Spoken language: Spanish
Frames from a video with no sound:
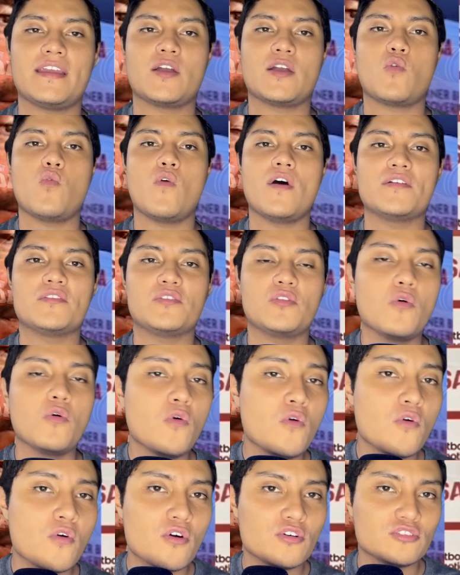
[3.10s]
cuando
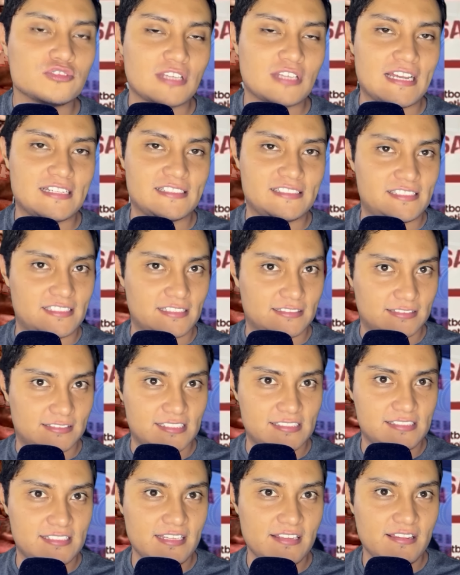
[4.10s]
Hugo Sánchez
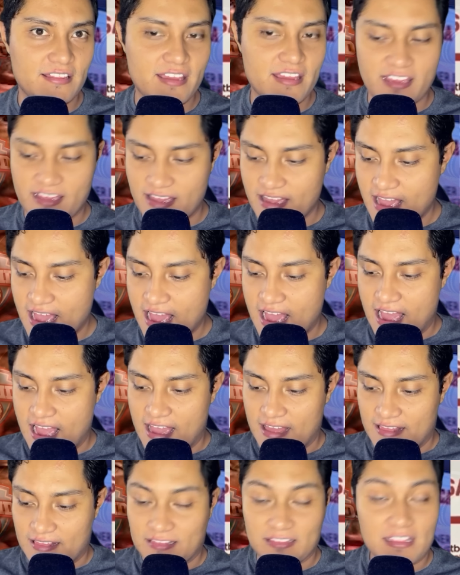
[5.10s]
decide
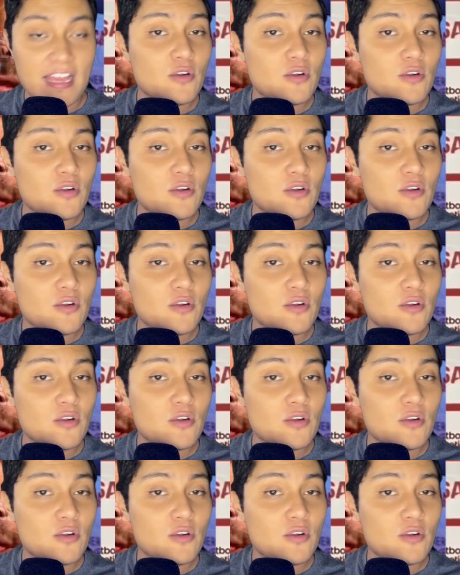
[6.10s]
dar